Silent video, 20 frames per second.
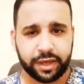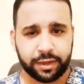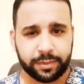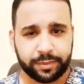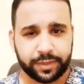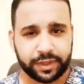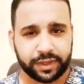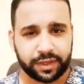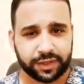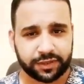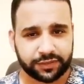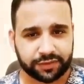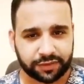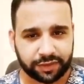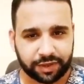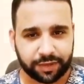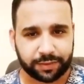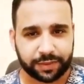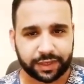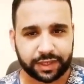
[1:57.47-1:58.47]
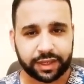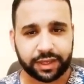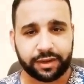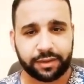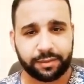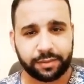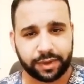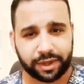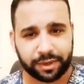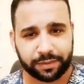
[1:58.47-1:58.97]
بنظرة
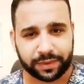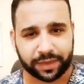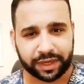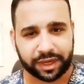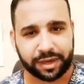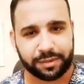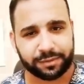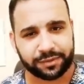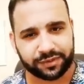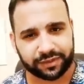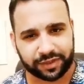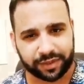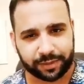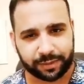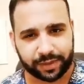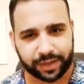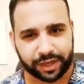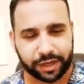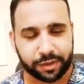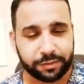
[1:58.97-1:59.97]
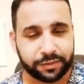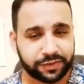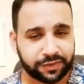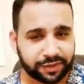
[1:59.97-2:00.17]
بكلمة بغمزة بهمسة